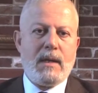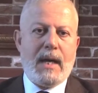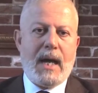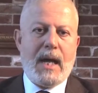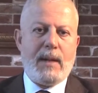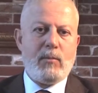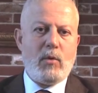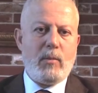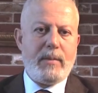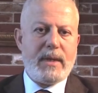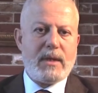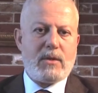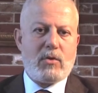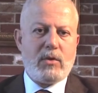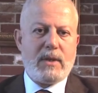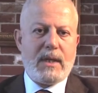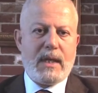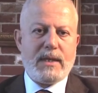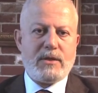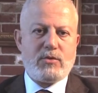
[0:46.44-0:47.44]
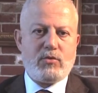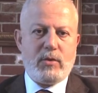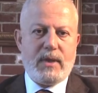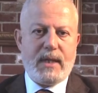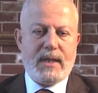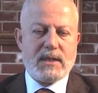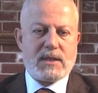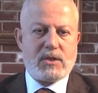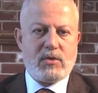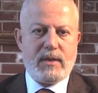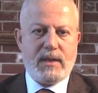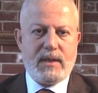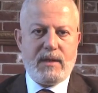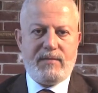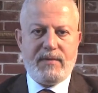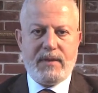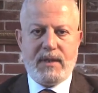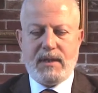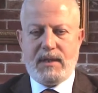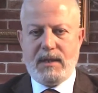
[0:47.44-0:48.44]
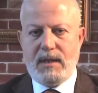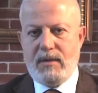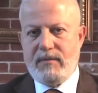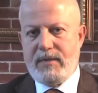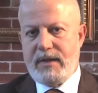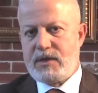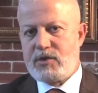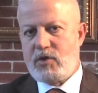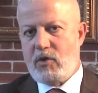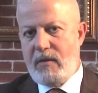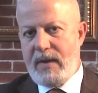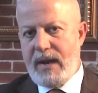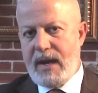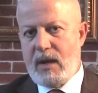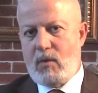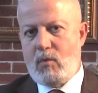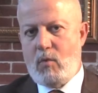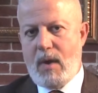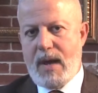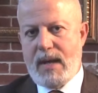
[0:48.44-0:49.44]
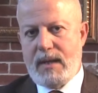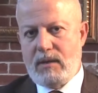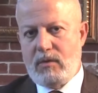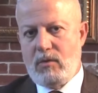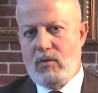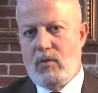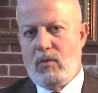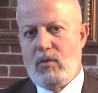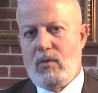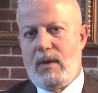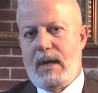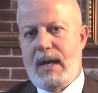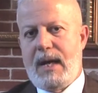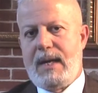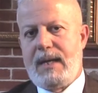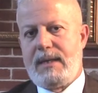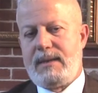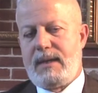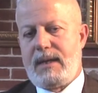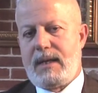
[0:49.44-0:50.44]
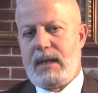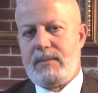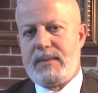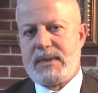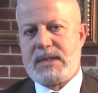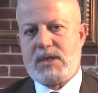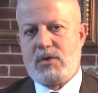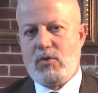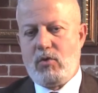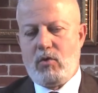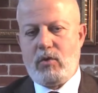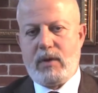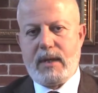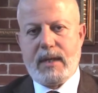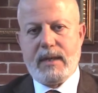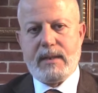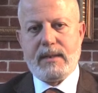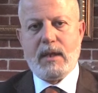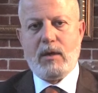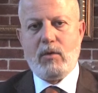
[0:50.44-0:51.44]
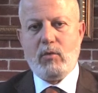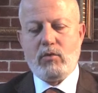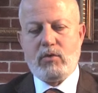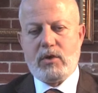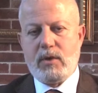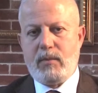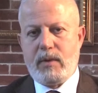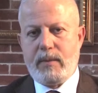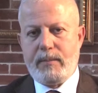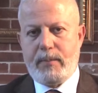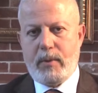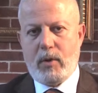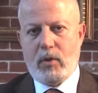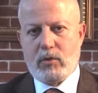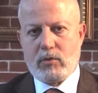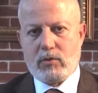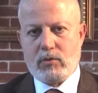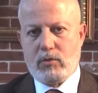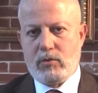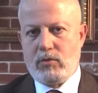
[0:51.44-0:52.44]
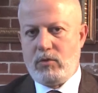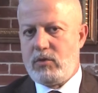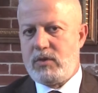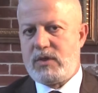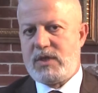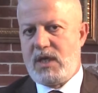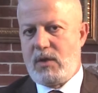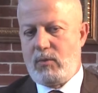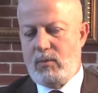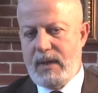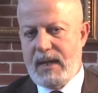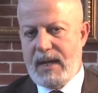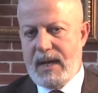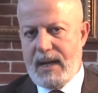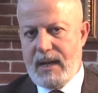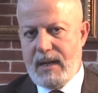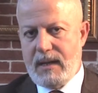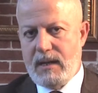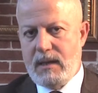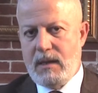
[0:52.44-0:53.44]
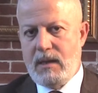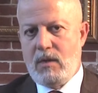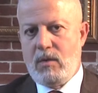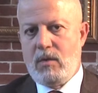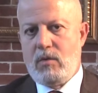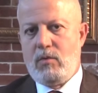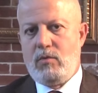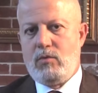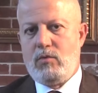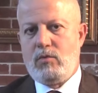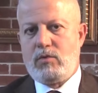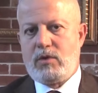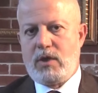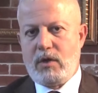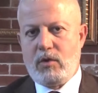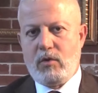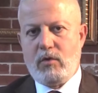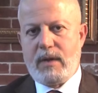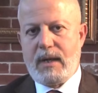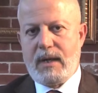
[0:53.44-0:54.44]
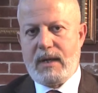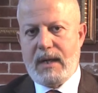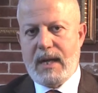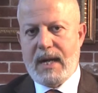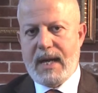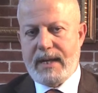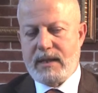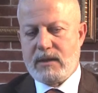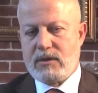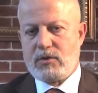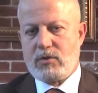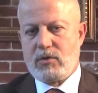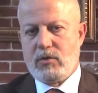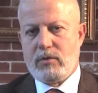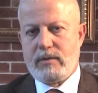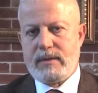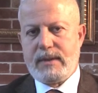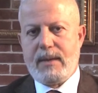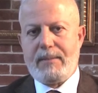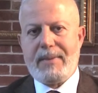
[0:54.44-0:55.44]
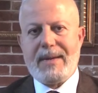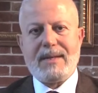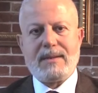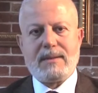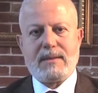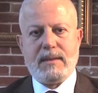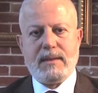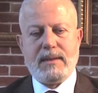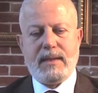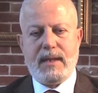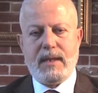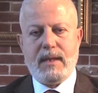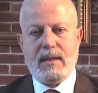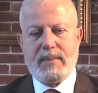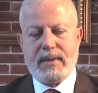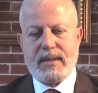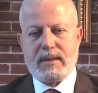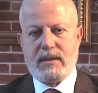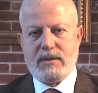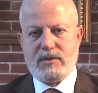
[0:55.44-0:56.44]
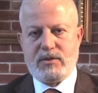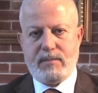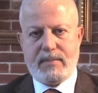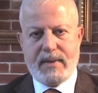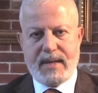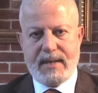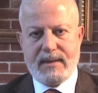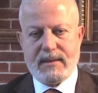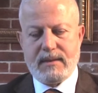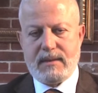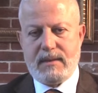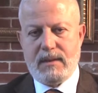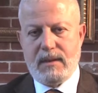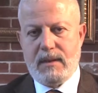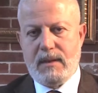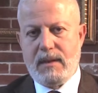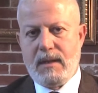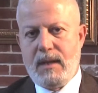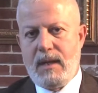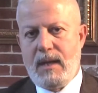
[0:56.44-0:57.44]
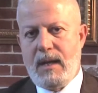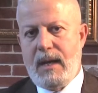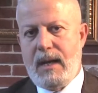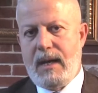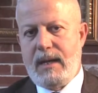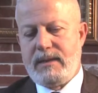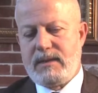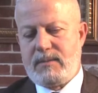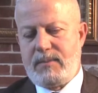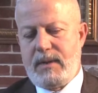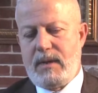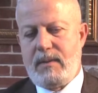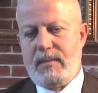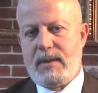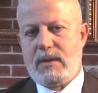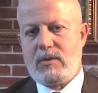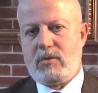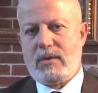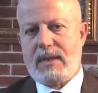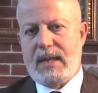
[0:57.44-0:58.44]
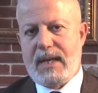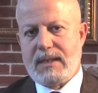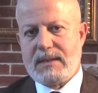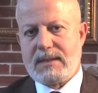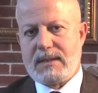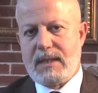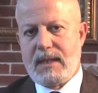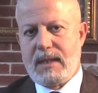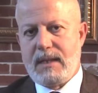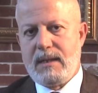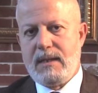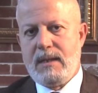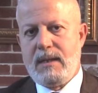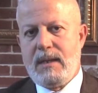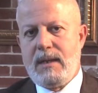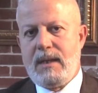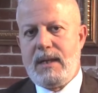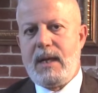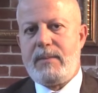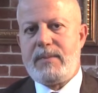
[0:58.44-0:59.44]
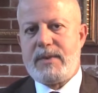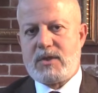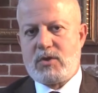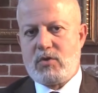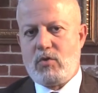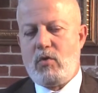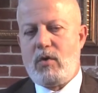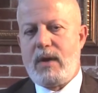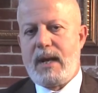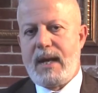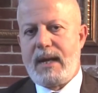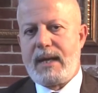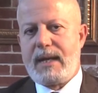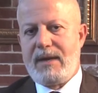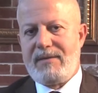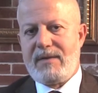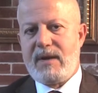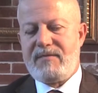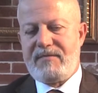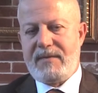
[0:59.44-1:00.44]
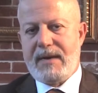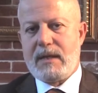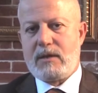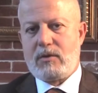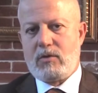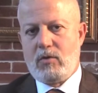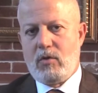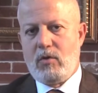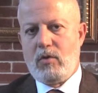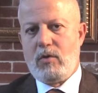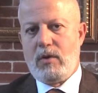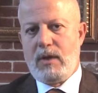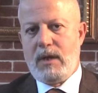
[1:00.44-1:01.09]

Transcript: Al momento dell'aggiudicazione definitiva, e cioè quando alla declamazione dell'ultimo importo non seguirà un ulteriore rilancio da parte dei partecipanti all'esperimento d'asta, la persona che avrà fatto